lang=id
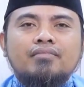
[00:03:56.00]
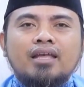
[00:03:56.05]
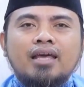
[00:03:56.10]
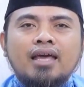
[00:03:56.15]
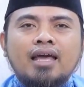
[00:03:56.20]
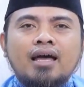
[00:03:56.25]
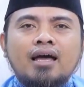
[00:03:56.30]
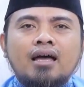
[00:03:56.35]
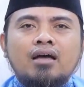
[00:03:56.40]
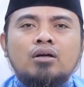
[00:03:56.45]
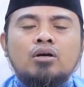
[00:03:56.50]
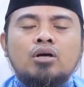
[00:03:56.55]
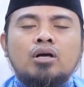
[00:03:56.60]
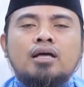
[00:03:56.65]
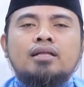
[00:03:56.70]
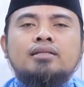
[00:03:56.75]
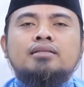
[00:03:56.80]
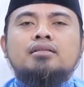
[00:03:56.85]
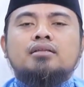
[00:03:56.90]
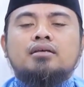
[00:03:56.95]
Ya.
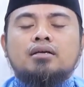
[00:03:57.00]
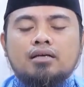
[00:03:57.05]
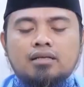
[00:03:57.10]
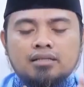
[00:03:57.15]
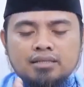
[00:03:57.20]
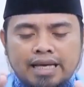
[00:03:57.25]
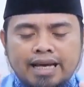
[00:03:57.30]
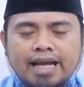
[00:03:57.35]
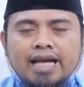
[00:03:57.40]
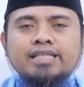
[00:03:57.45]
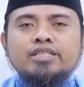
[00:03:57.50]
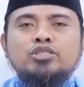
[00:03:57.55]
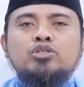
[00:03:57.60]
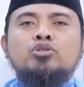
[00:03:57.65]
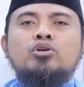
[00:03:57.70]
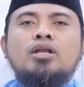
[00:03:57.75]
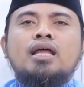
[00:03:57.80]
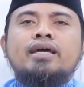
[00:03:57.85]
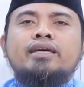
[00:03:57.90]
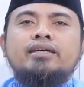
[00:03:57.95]
Saya kasih
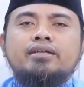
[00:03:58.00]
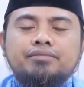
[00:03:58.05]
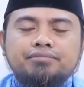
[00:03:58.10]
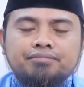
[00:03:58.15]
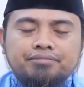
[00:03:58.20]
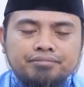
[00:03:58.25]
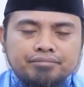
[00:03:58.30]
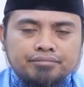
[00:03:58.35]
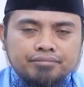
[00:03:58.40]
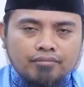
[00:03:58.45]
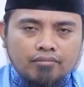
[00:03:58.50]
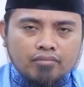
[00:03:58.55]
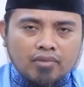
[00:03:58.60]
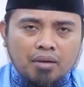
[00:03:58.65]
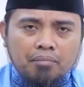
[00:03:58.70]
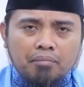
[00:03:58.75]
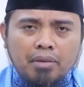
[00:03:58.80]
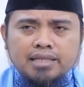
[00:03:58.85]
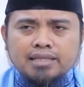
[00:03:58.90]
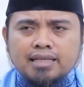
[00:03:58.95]
contoh lagi.
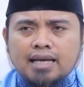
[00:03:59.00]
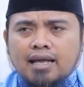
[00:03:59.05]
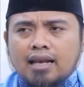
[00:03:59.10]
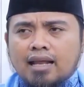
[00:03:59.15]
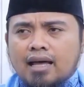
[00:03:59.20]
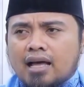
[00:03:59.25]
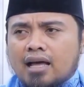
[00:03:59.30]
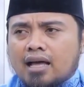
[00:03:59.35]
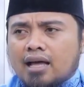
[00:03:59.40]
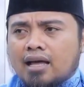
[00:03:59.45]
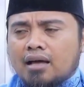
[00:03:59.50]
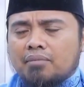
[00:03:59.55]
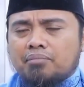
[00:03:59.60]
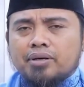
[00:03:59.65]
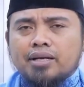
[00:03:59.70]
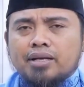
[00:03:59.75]
Masalah apa